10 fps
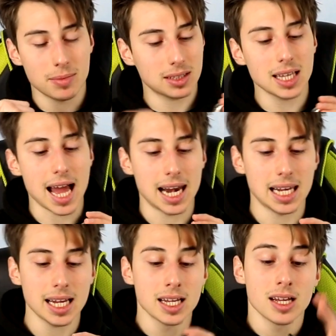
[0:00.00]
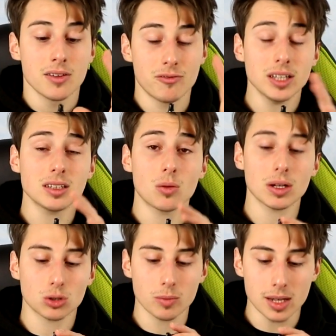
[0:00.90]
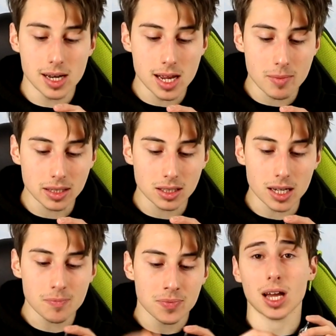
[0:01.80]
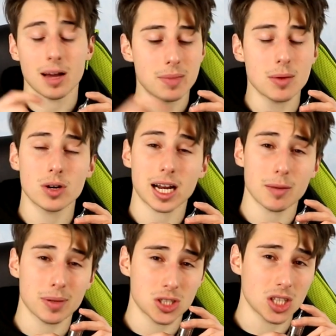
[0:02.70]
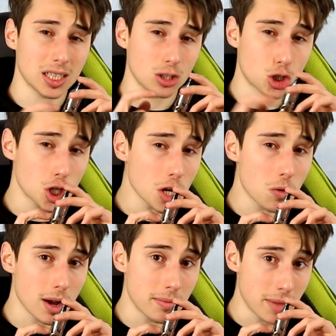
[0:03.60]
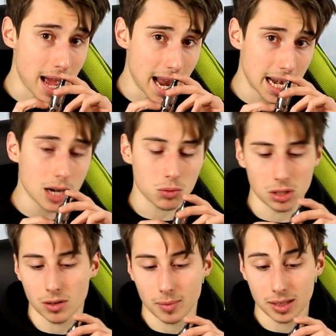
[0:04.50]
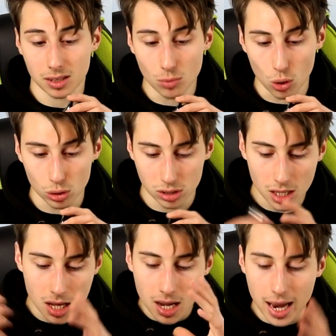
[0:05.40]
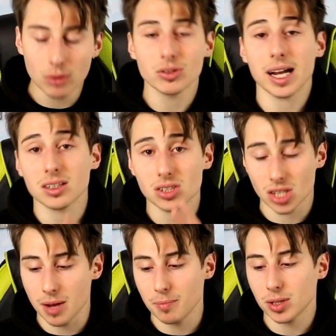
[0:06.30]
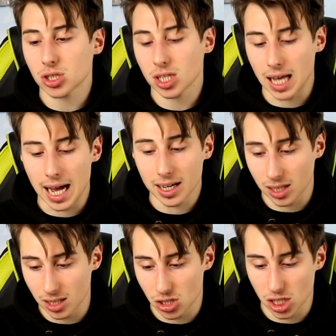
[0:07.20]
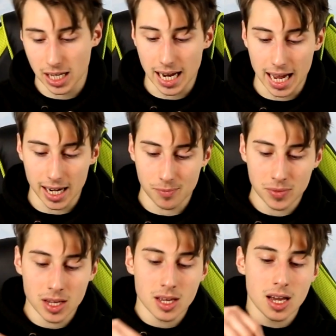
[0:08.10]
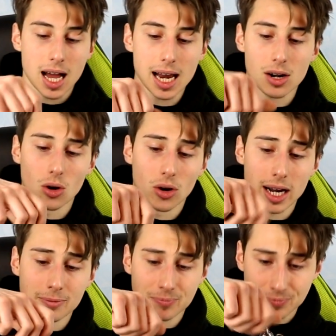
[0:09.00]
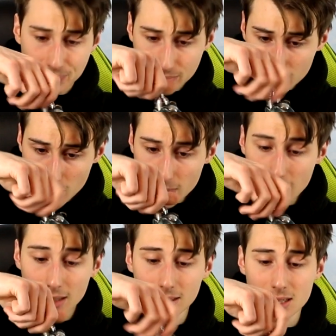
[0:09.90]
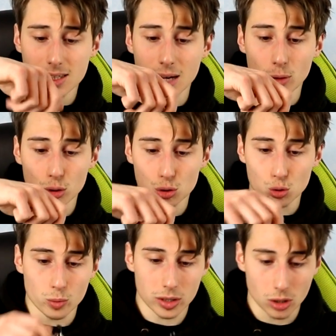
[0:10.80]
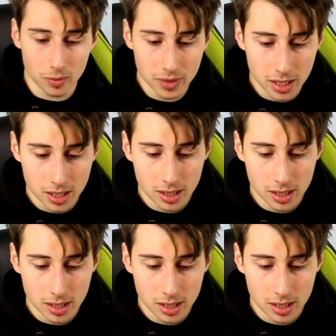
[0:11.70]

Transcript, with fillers: MTL, 24 mm, abbiamo una capacità di 5 ml, quindi veramente molti, e un deck semplice da rigenerare. Allora, testiamolo subito.